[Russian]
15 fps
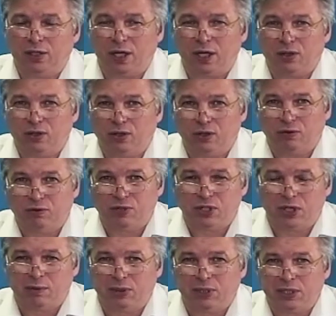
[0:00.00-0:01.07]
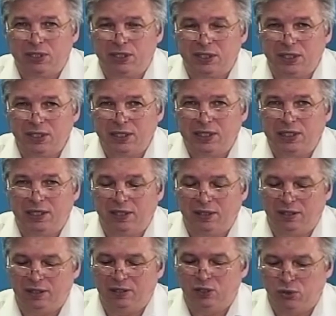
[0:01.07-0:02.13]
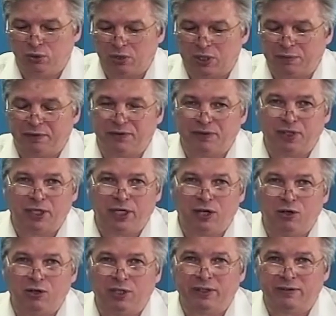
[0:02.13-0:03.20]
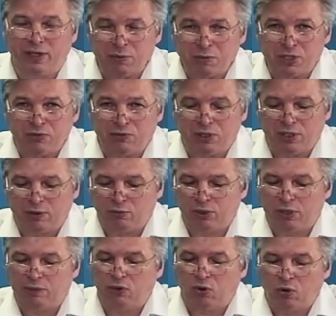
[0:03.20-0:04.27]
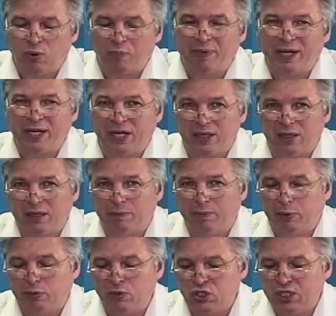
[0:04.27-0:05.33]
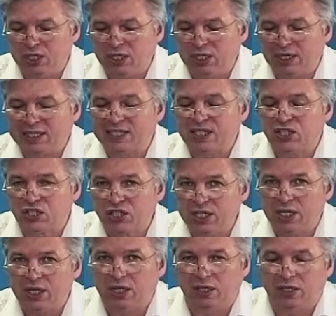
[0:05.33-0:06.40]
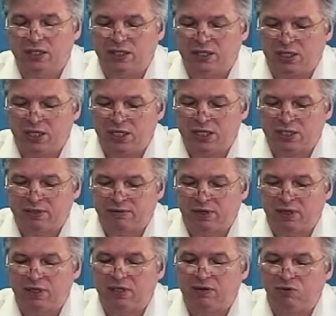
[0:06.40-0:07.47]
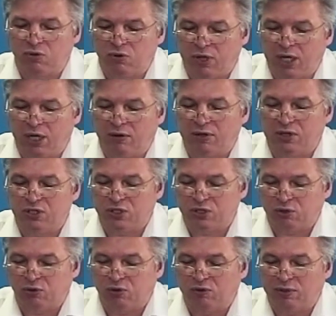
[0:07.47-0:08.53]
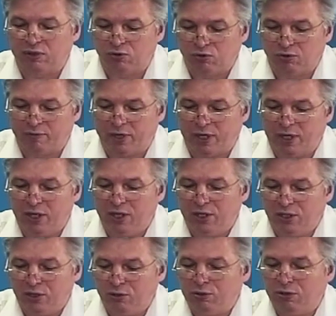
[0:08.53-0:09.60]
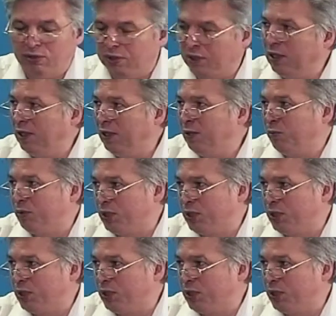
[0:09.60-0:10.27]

Итак, уважаемые телезрители, еще раз повторяю, говорить мы сегодня будем о порядке получения разрешения на строительство индивидуального жилого дома. Юлия Николаевна,